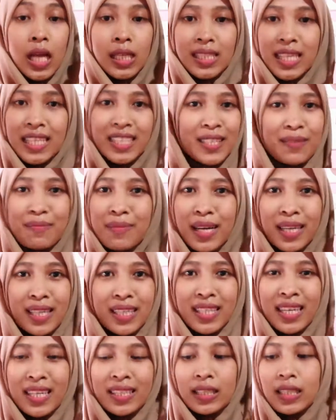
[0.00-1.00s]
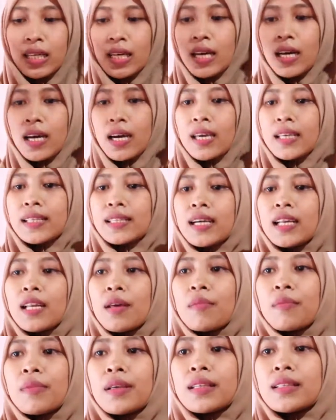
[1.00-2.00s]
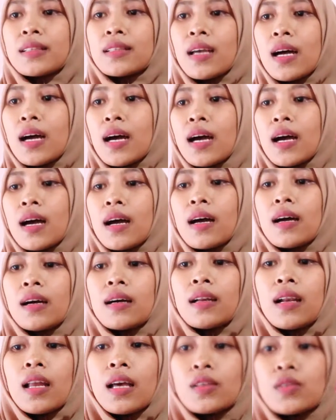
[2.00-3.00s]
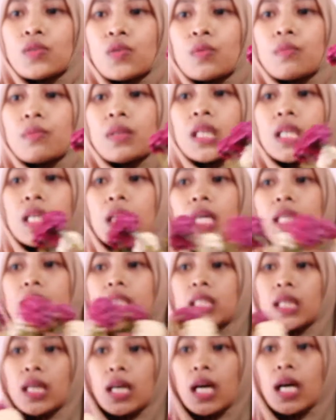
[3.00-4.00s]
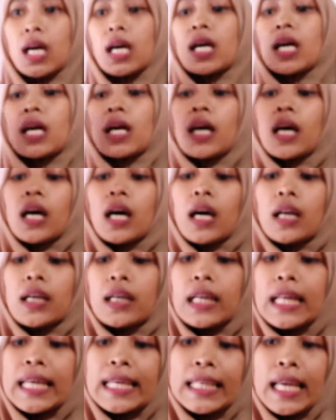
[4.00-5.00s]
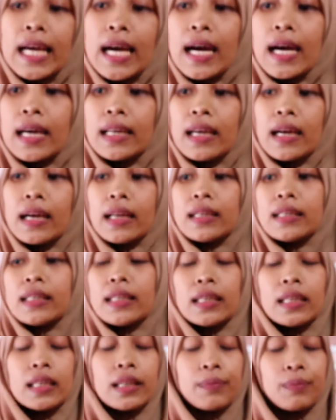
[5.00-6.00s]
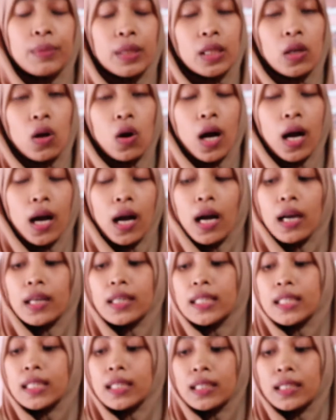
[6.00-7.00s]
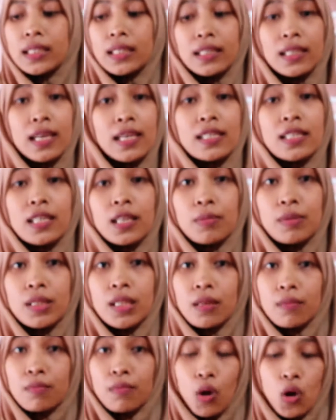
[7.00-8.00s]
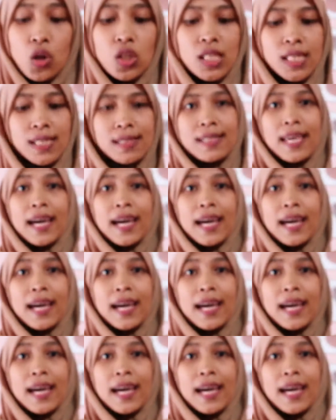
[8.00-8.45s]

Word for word: cantik banget kan guys kalian bisa uh, langsung beli aja linknya ada di bio uh, di description box